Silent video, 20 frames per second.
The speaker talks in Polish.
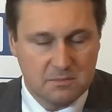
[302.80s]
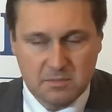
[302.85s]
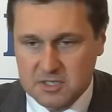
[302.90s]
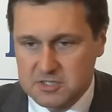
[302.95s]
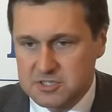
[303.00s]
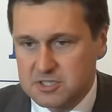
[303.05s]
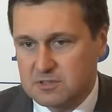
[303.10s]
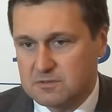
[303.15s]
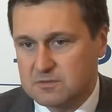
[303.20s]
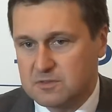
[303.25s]

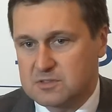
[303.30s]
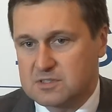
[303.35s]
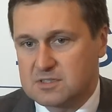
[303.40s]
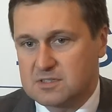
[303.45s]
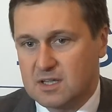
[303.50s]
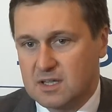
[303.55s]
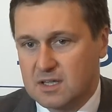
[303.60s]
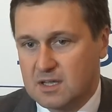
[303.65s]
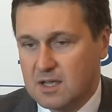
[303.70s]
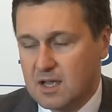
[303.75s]
bardziej
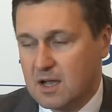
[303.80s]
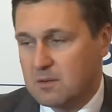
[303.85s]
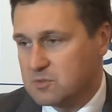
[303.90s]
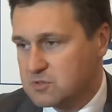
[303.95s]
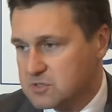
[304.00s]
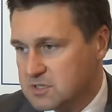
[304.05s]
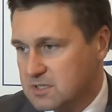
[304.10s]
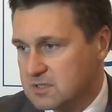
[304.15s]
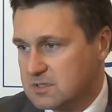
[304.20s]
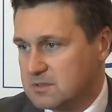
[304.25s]
owocnej, a
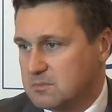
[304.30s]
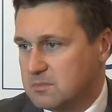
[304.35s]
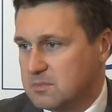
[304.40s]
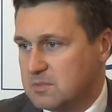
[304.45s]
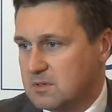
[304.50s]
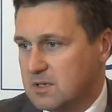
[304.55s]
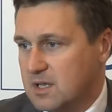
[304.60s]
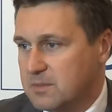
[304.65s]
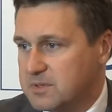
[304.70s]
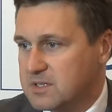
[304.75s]
może i
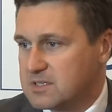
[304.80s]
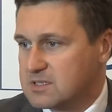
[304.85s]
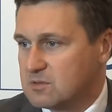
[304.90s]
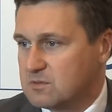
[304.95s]
lepiej